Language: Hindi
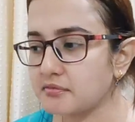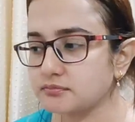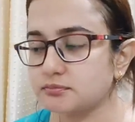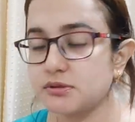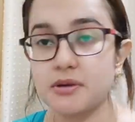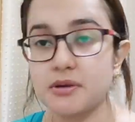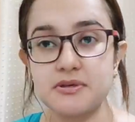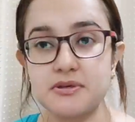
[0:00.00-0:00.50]

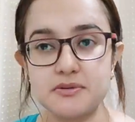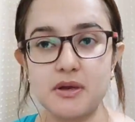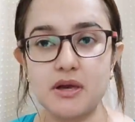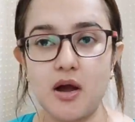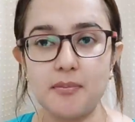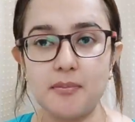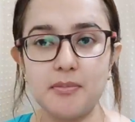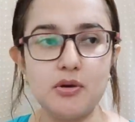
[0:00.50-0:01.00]
फटाफट से मैं
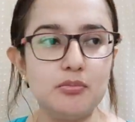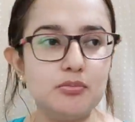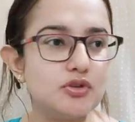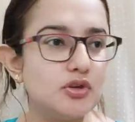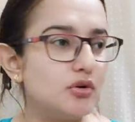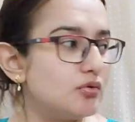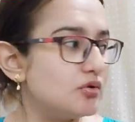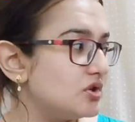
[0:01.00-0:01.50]
खा पी लू
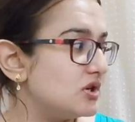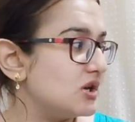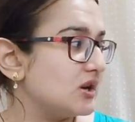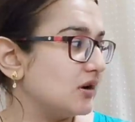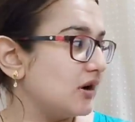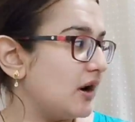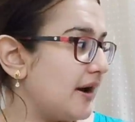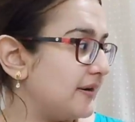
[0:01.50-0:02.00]
मुझे ना कुछ
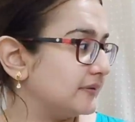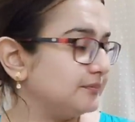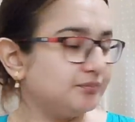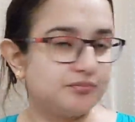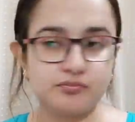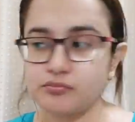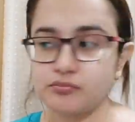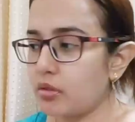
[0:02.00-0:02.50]
लिखना है
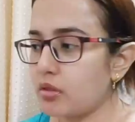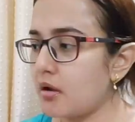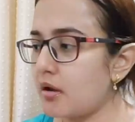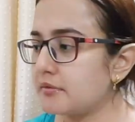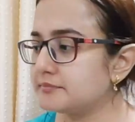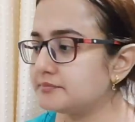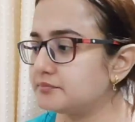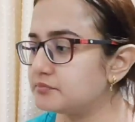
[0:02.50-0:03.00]

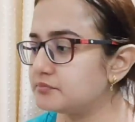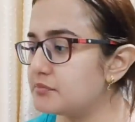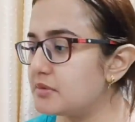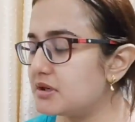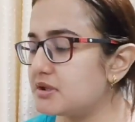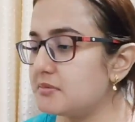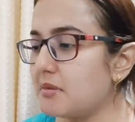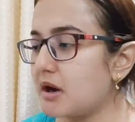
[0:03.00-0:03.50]

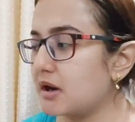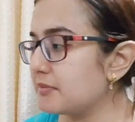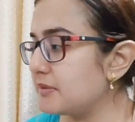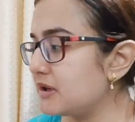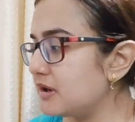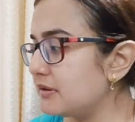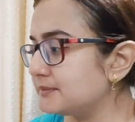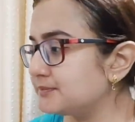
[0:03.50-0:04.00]
मेरे दिमाग
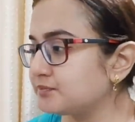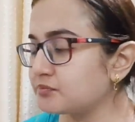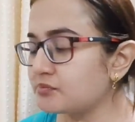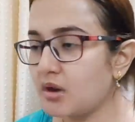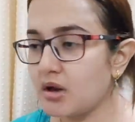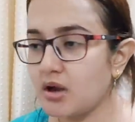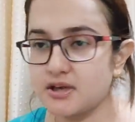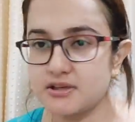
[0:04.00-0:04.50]
में ना
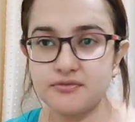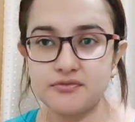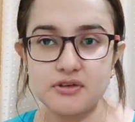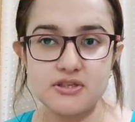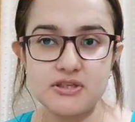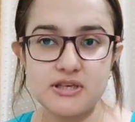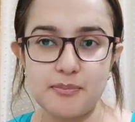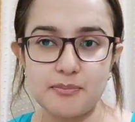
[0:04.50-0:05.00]
आज
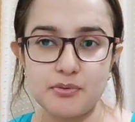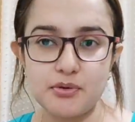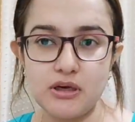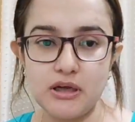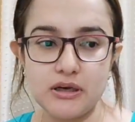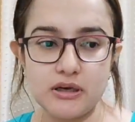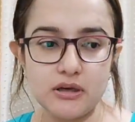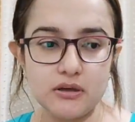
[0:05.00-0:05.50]
फर्स्ट अप्रैल
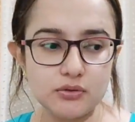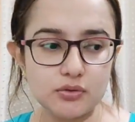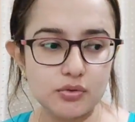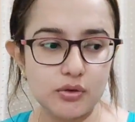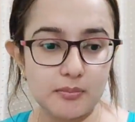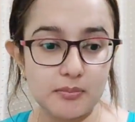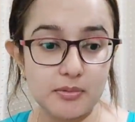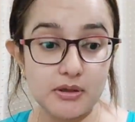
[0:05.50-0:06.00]
है ना तो
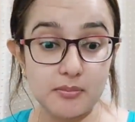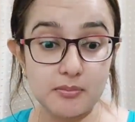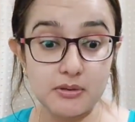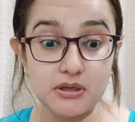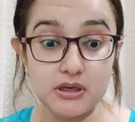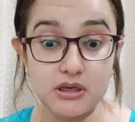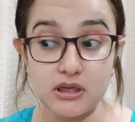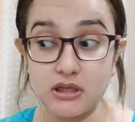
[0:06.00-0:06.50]
अभी अभी
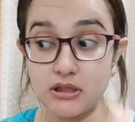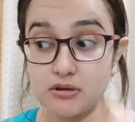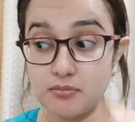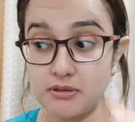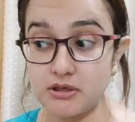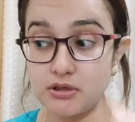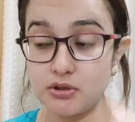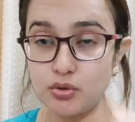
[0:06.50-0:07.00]
नींद
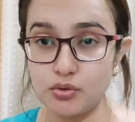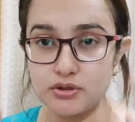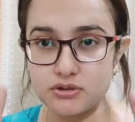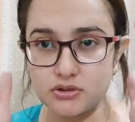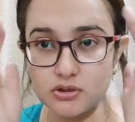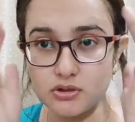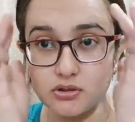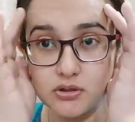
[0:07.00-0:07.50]
मेरी थोड़ी
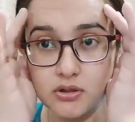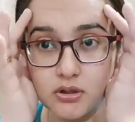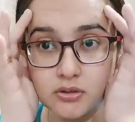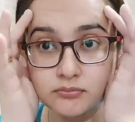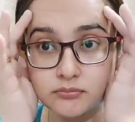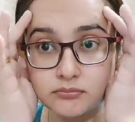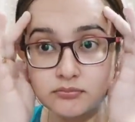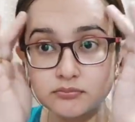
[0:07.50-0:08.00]
सी
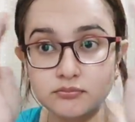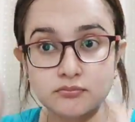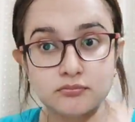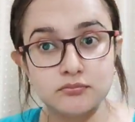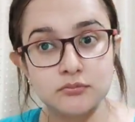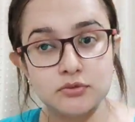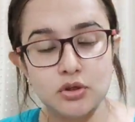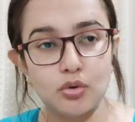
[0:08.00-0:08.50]

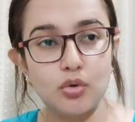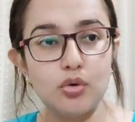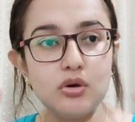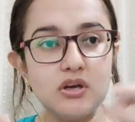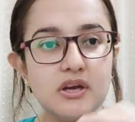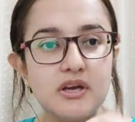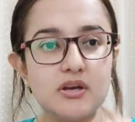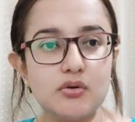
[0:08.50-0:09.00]
खुल
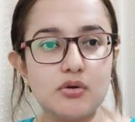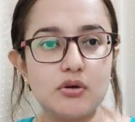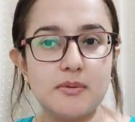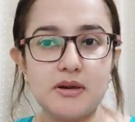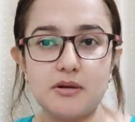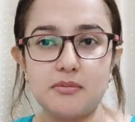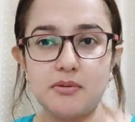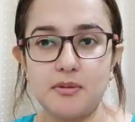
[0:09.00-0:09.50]
गई क्योंकि
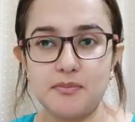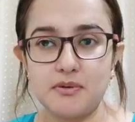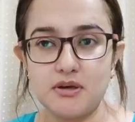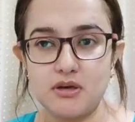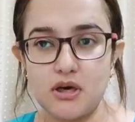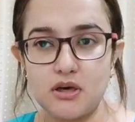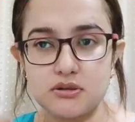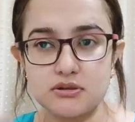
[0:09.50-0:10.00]
मैंने अभी अपना
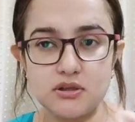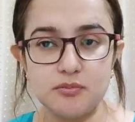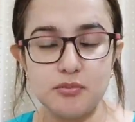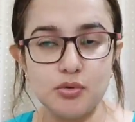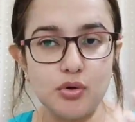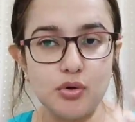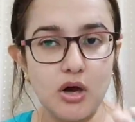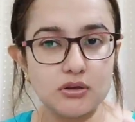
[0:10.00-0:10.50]
ढंग से
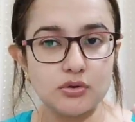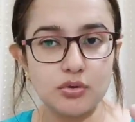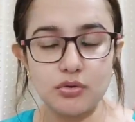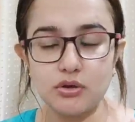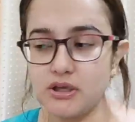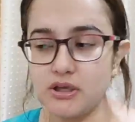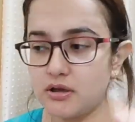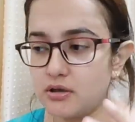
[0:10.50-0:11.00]
मुंह हाथ धो
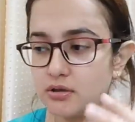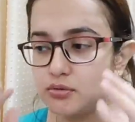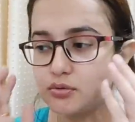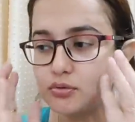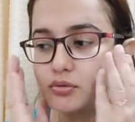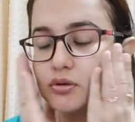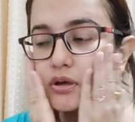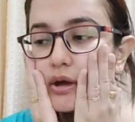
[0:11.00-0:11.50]
लिया ना
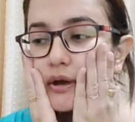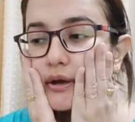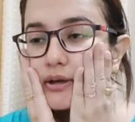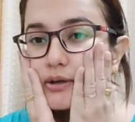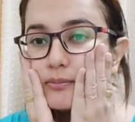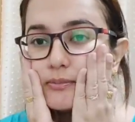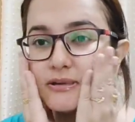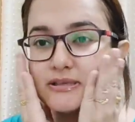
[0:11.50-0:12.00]
तो आई
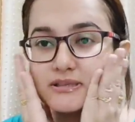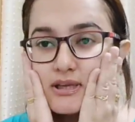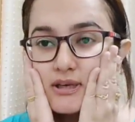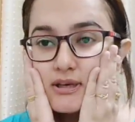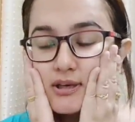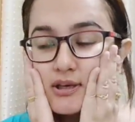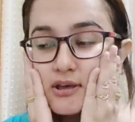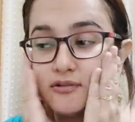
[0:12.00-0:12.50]
डिड माई
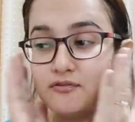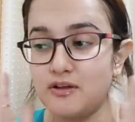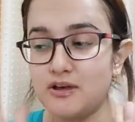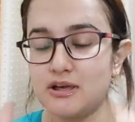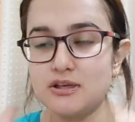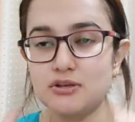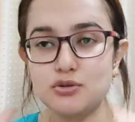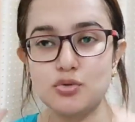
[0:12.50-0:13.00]
स्किन केयर
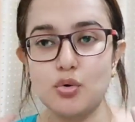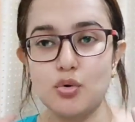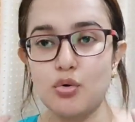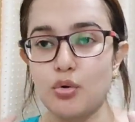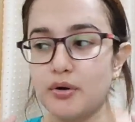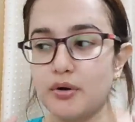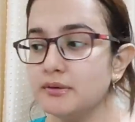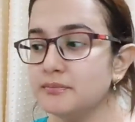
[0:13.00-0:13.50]
फीलिंग सो
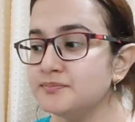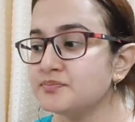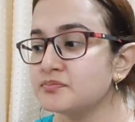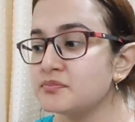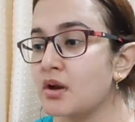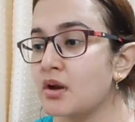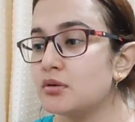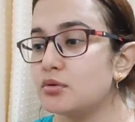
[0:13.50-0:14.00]
गुड
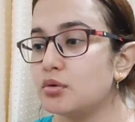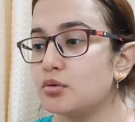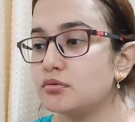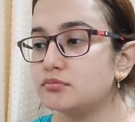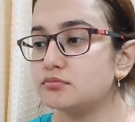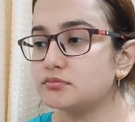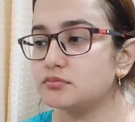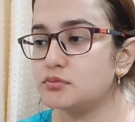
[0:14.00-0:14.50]
तो
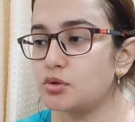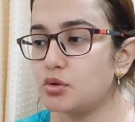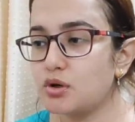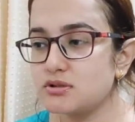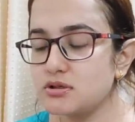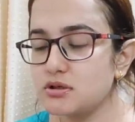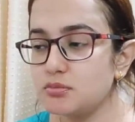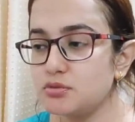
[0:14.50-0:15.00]
थोड़ा
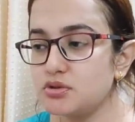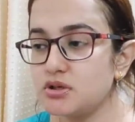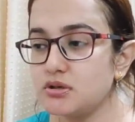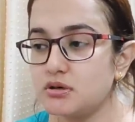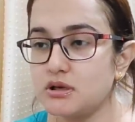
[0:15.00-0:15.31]
सा ना मुझे